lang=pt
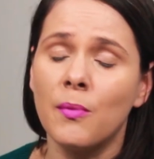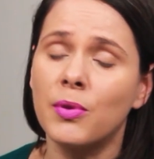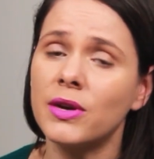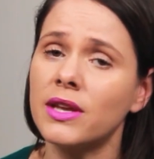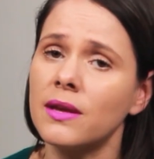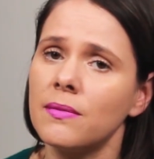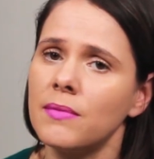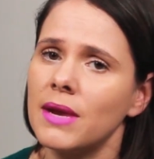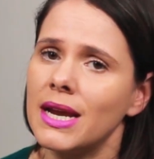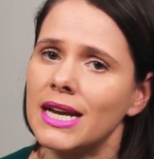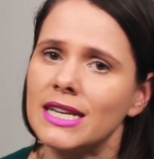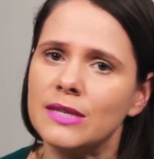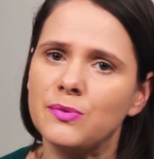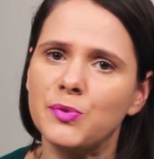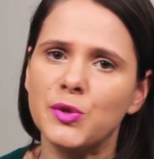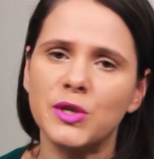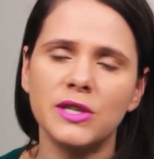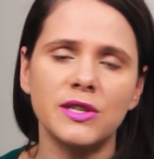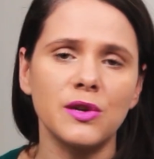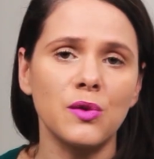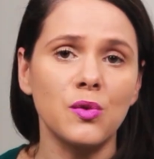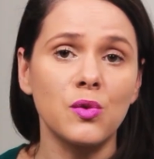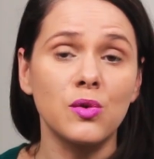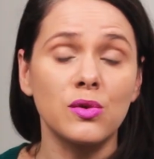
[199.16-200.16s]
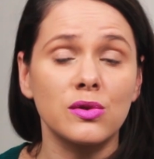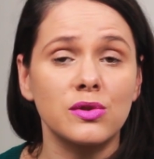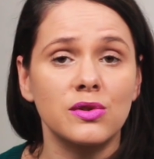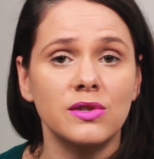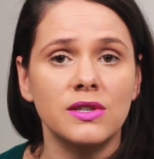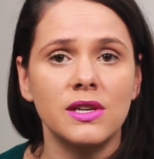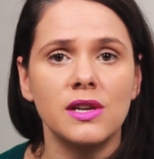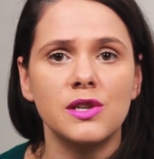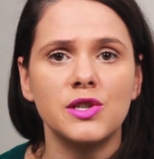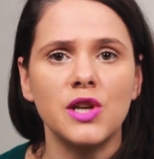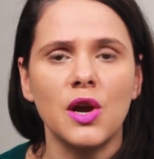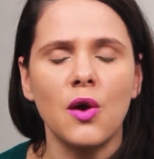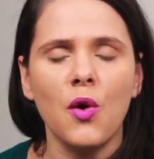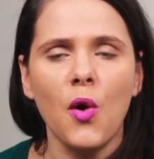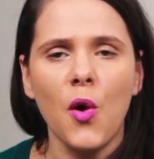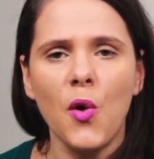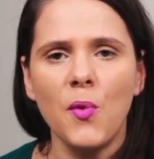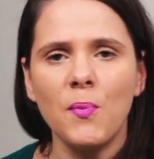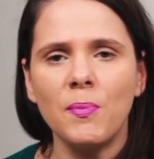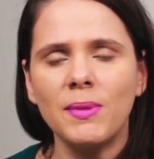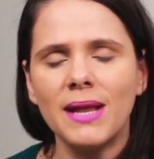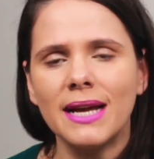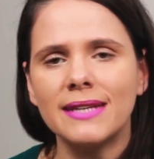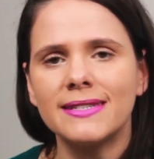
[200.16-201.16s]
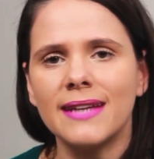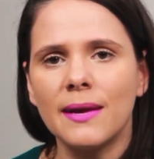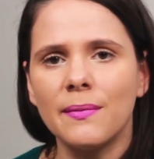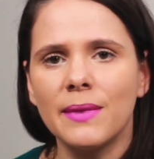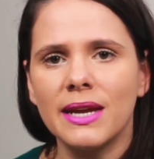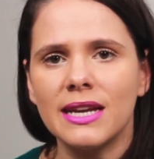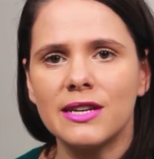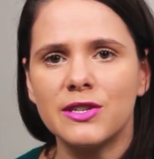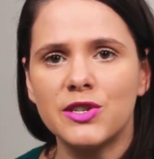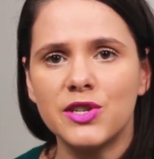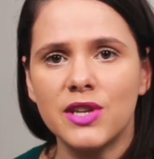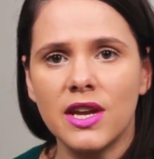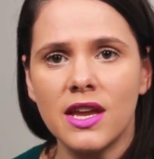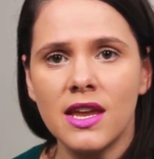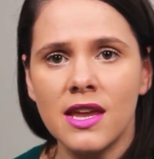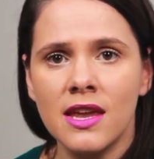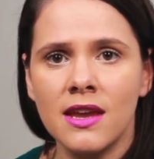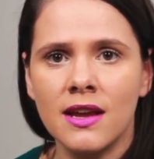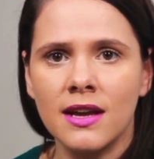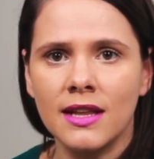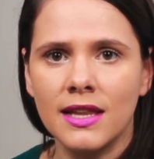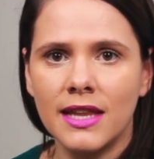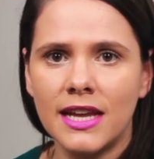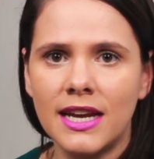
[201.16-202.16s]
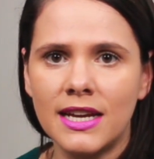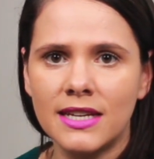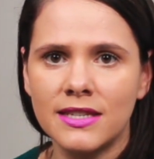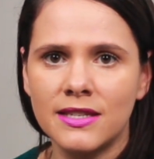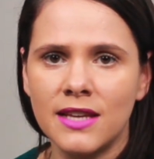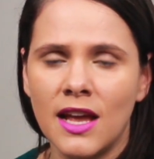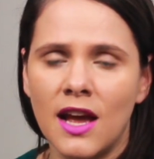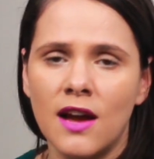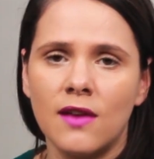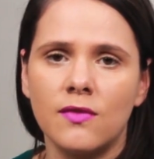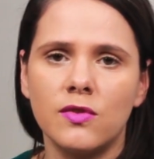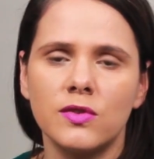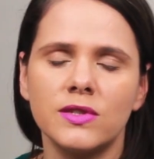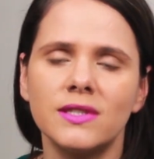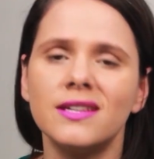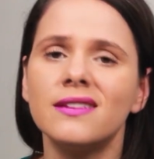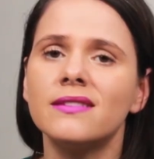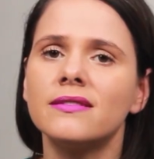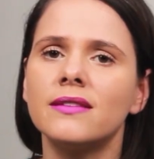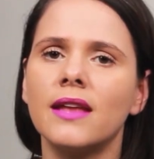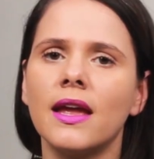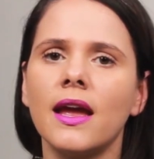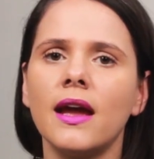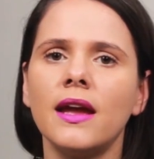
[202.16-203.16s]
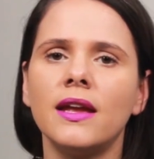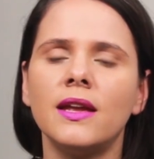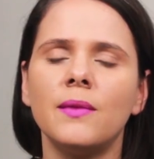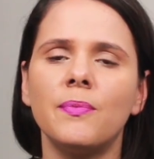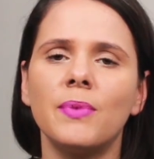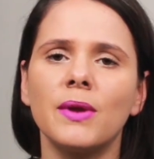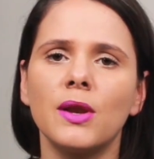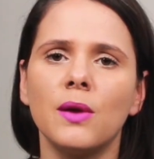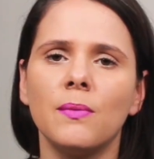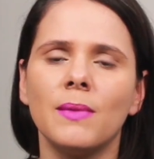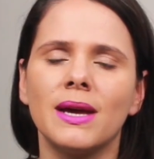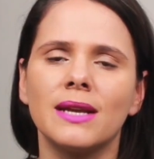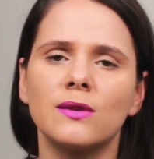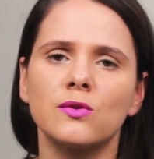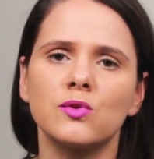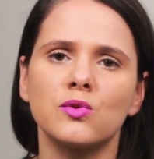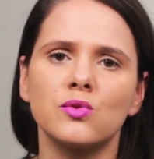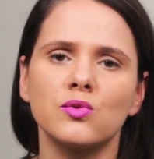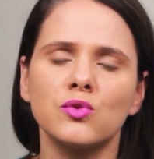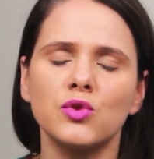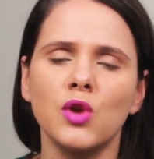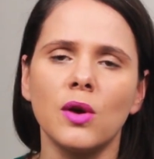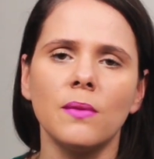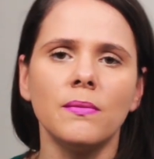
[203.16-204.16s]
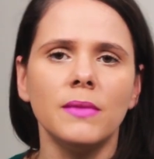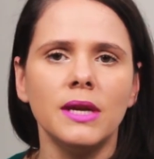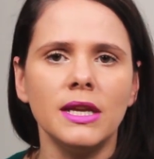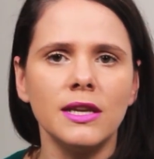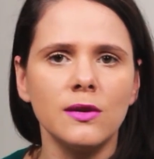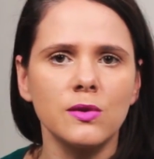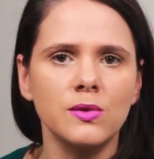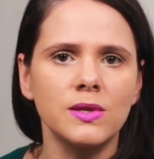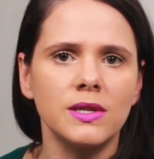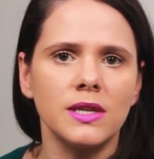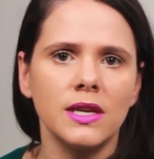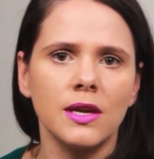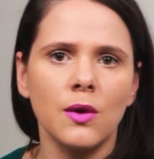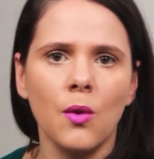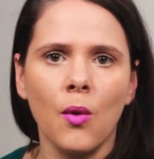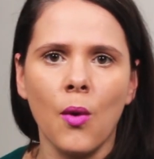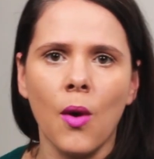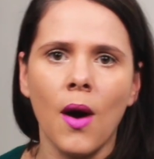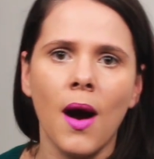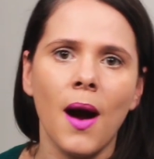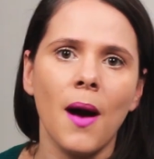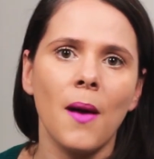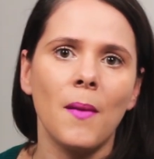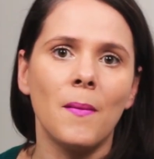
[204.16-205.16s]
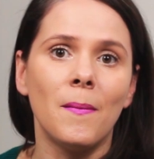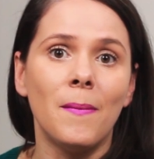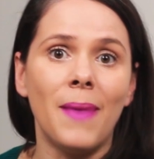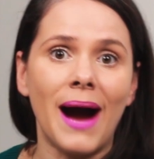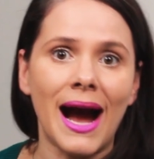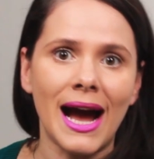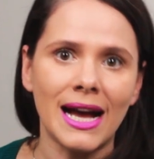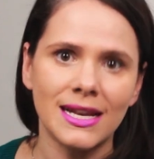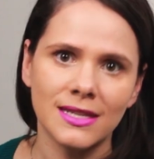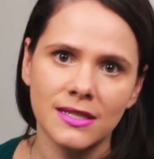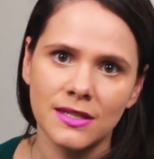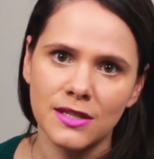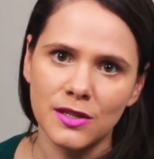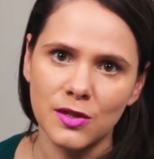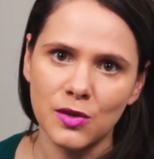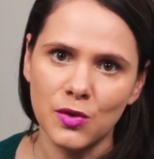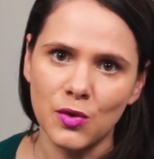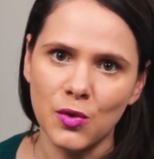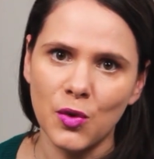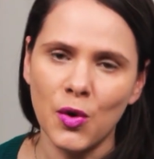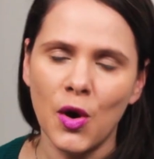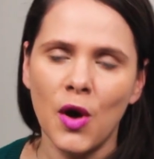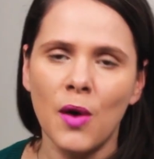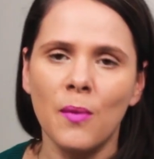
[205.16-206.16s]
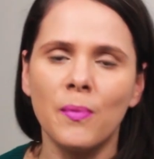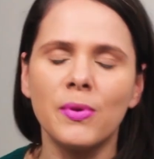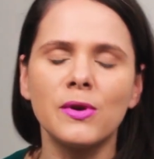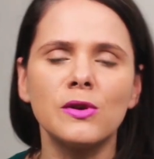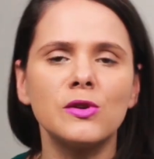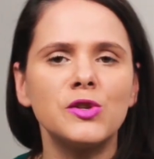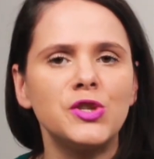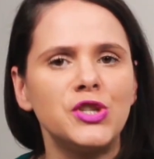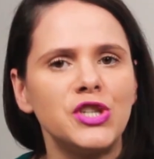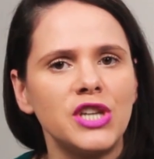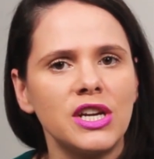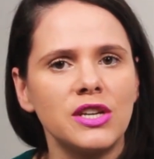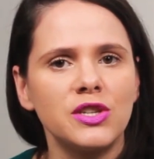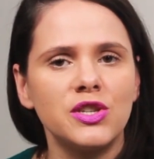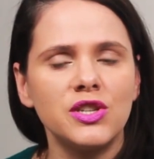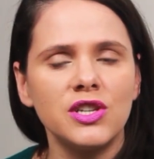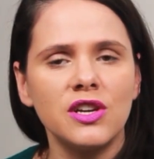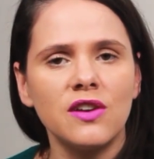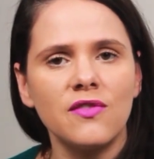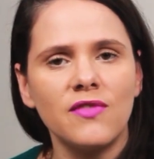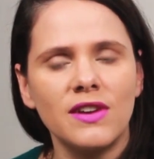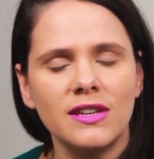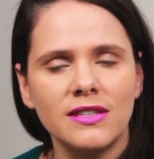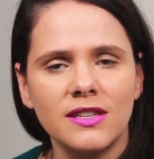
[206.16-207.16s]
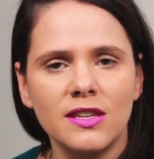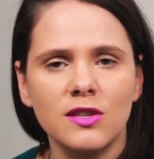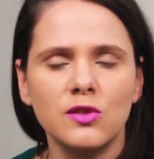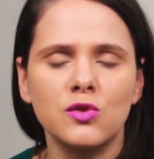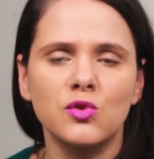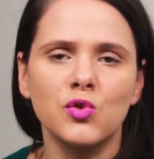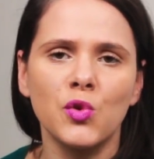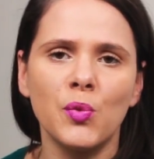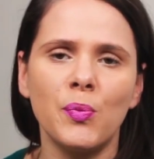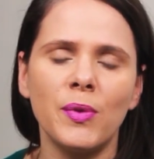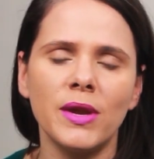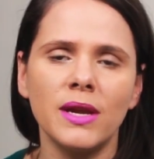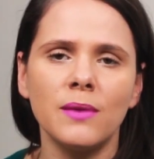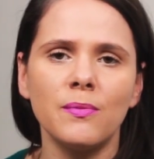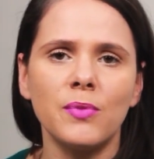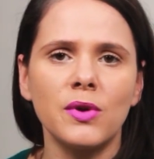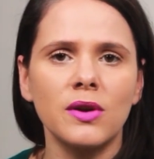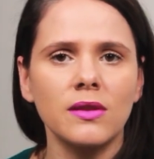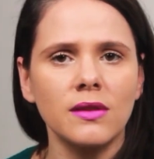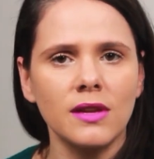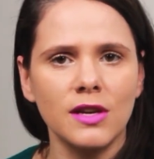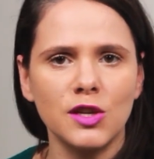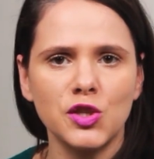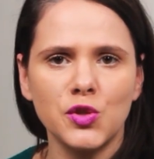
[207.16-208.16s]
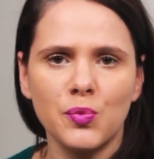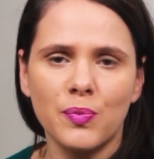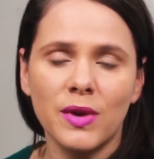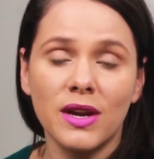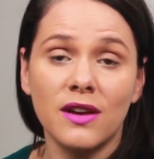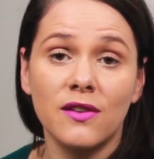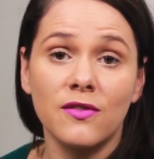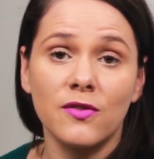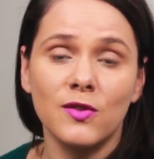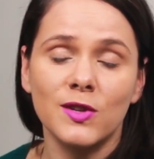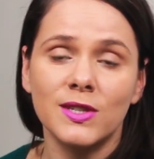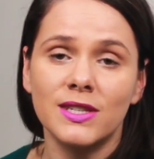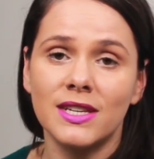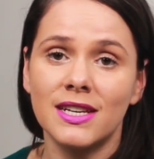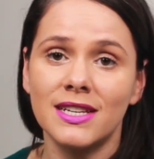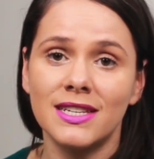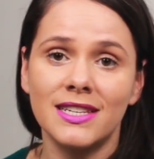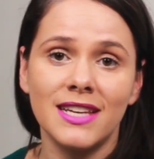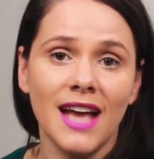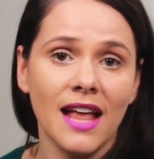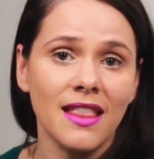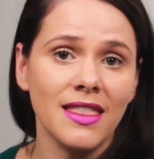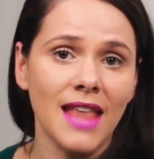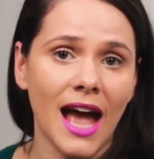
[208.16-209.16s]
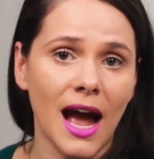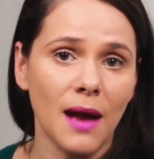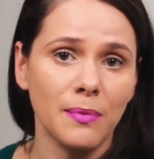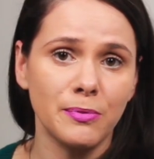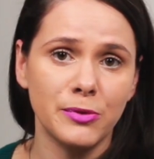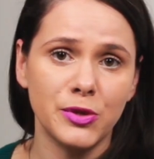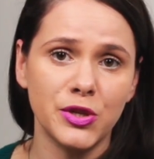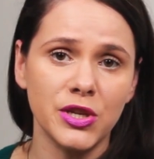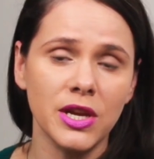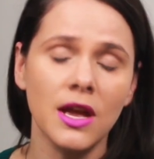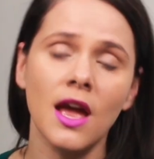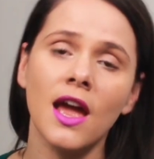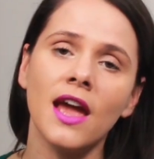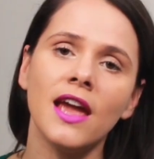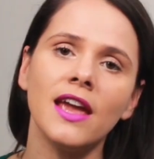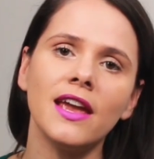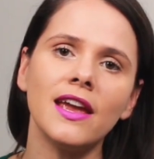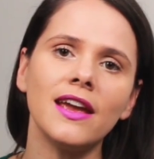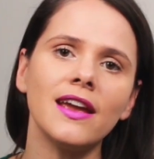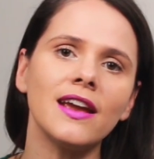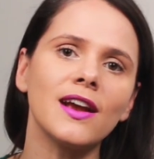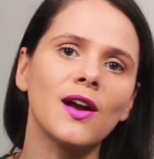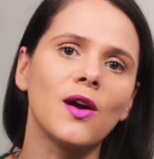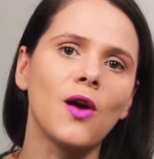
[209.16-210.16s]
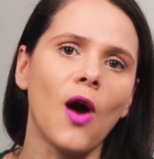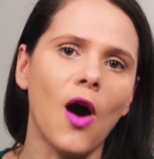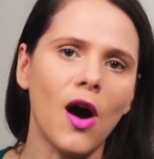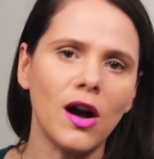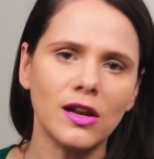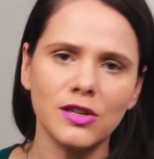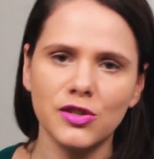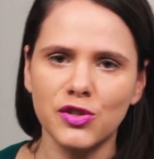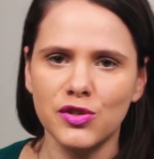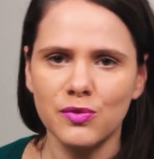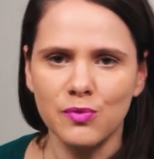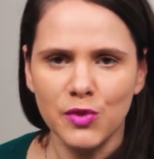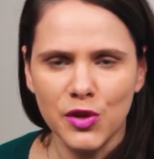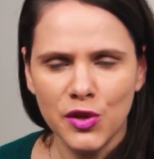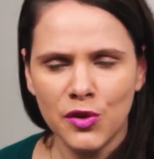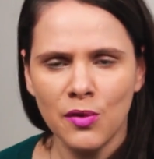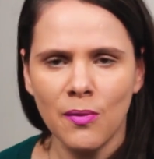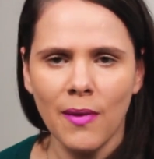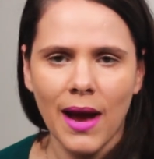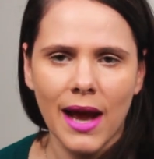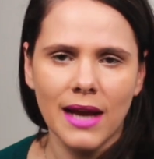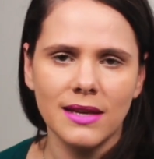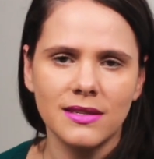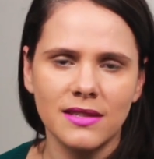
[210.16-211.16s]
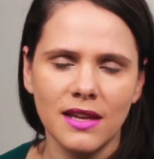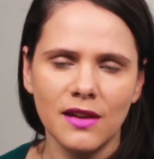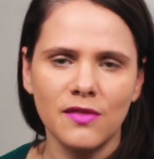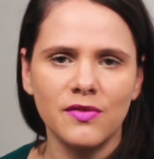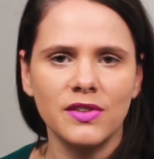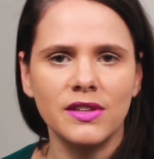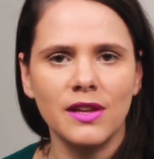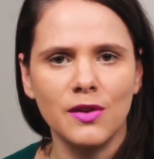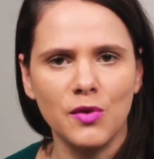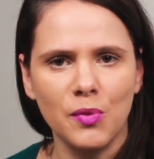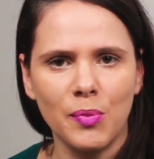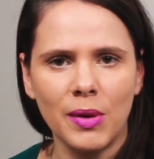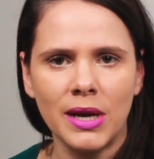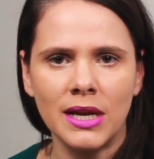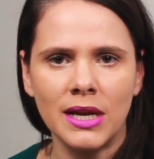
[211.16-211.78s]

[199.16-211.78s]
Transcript: porque mesmo que seu curso seja completamente em inglês, você ter aí pelo menos um domíniozinho básico para o dia a dia vai ser super importante para que você se adapte e goste muito mais da vida no